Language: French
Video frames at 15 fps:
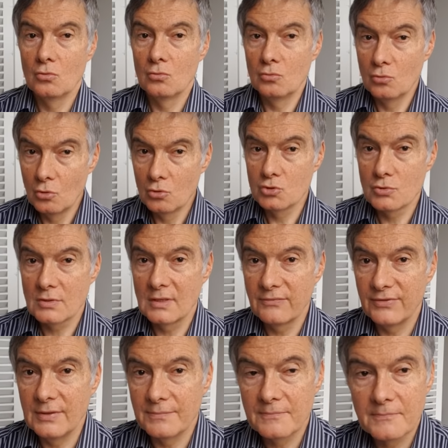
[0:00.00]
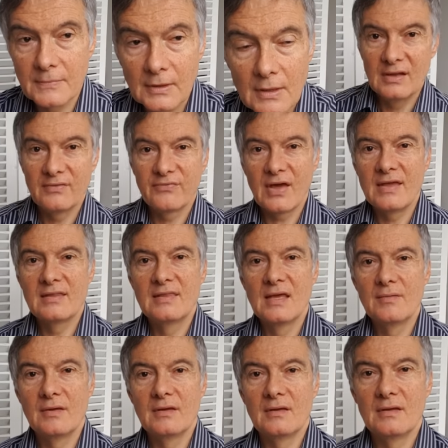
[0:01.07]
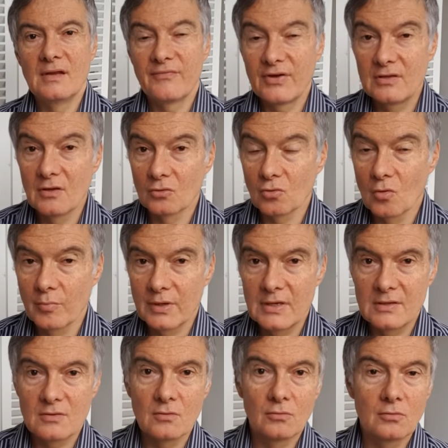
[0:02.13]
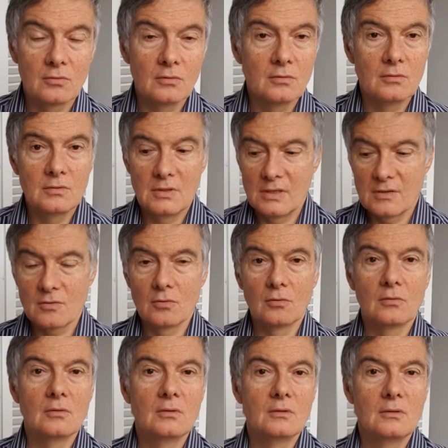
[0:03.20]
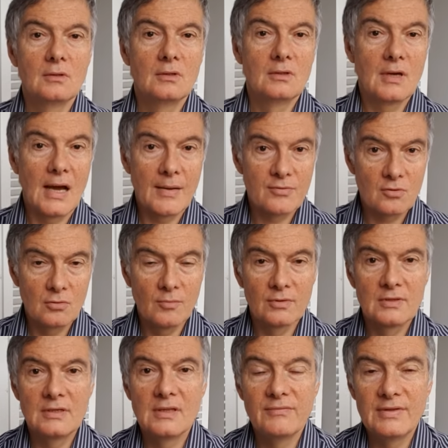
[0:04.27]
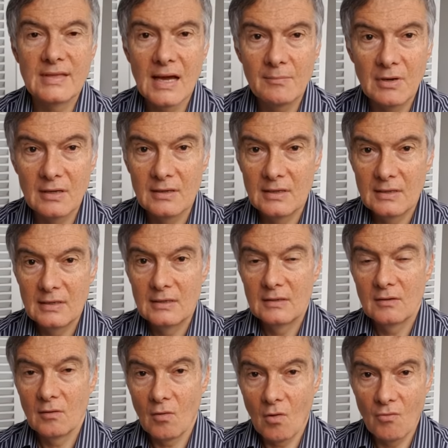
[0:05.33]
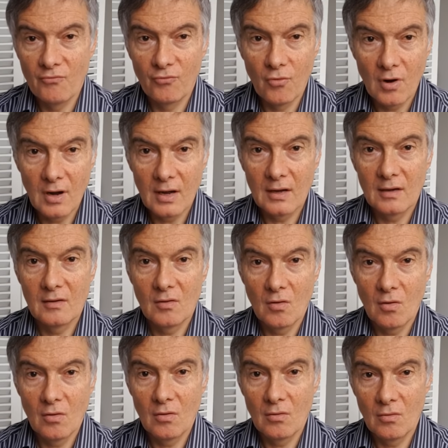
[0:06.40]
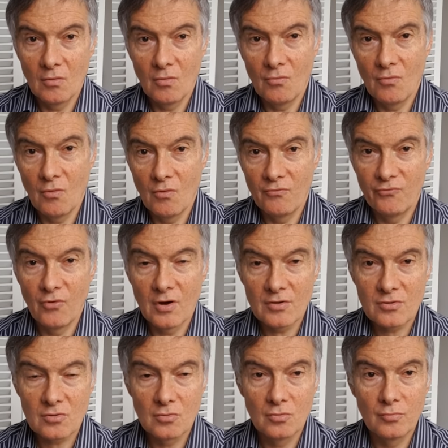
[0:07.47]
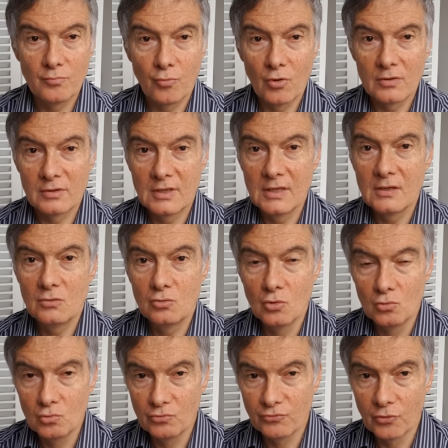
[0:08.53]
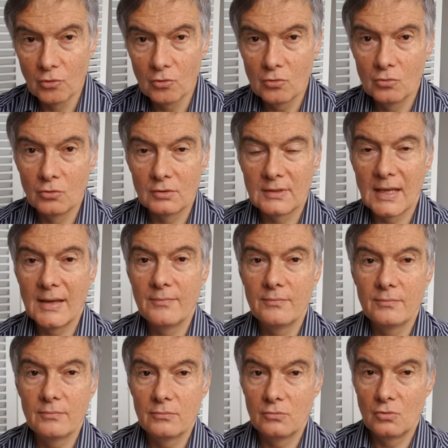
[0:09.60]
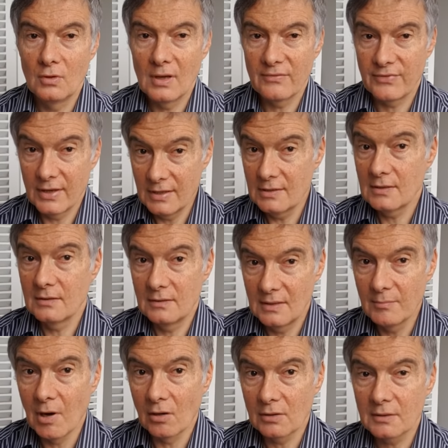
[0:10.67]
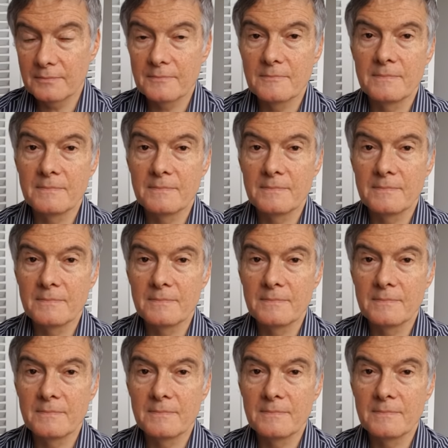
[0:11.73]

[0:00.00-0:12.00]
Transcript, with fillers: ne, le justifie. Les faillites d'entreprise, donc, qui sont absolument inévitables, on, voit se pointer de nouveau le thème de la faillite des banques.